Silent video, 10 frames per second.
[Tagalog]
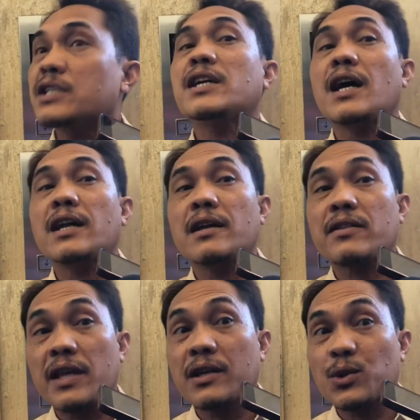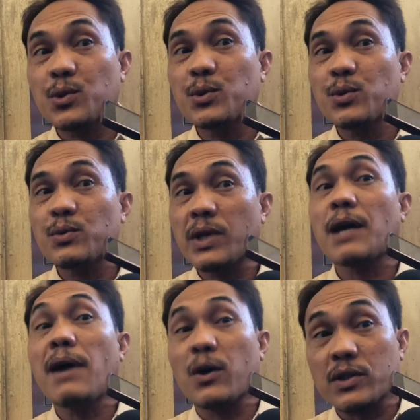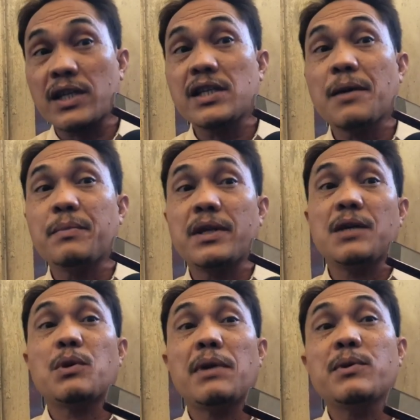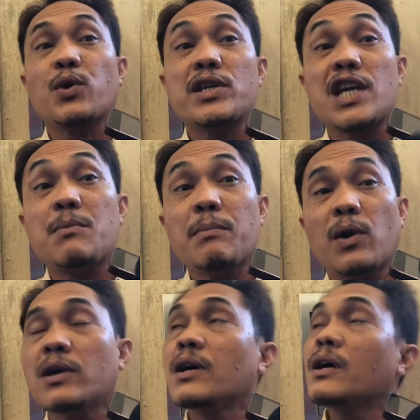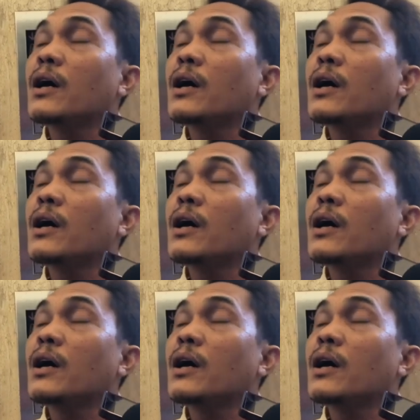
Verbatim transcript: it's another thing to think about. Kasi syempre, hindi mo naman alam yung jb mo.